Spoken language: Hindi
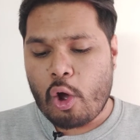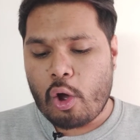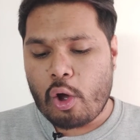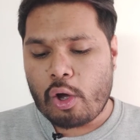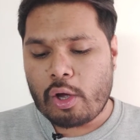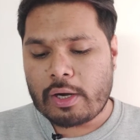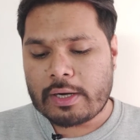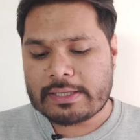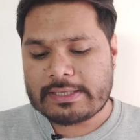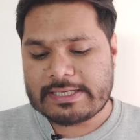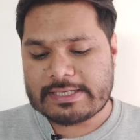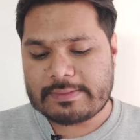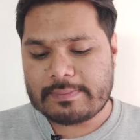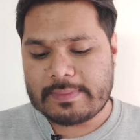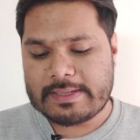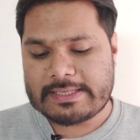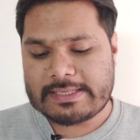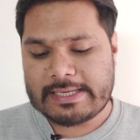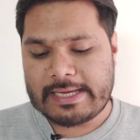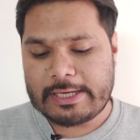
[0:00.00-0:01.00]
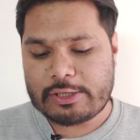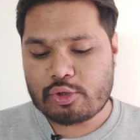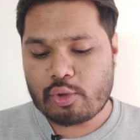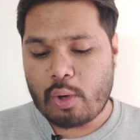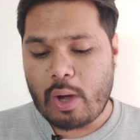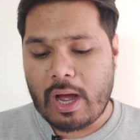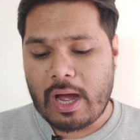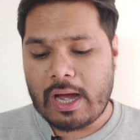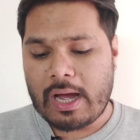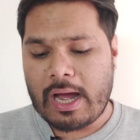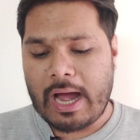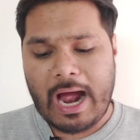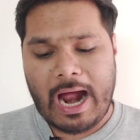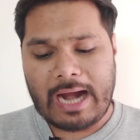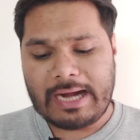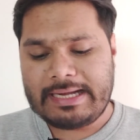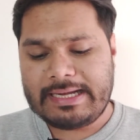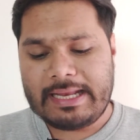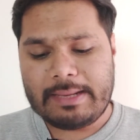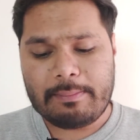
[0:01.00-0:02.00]
और जिसमें से जो
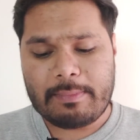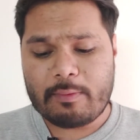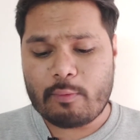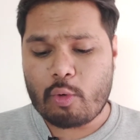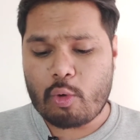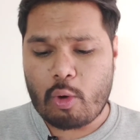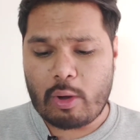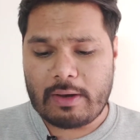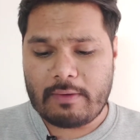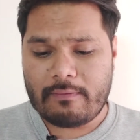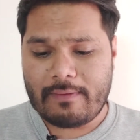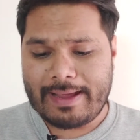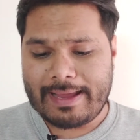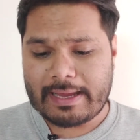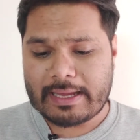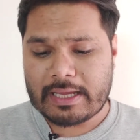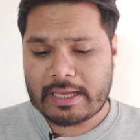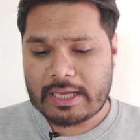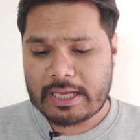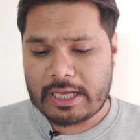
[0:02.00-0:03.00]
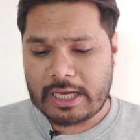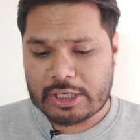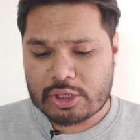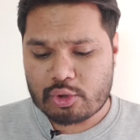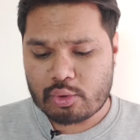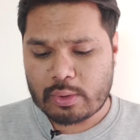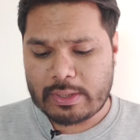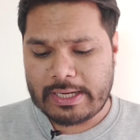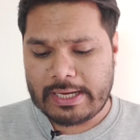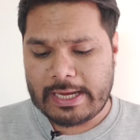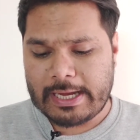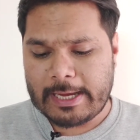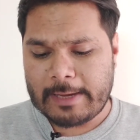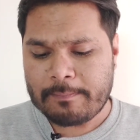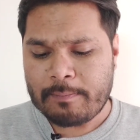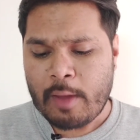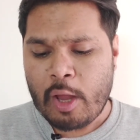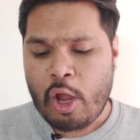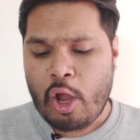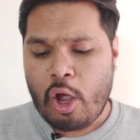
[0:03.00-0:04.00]
आठ टीमें वो क्वालिफाई कर चुकी
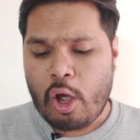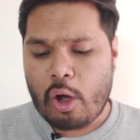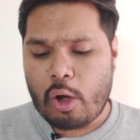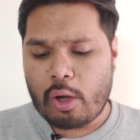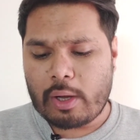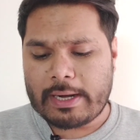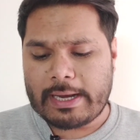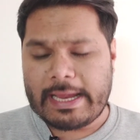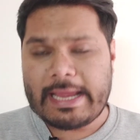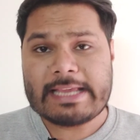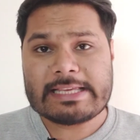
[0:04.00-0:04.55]
हैं और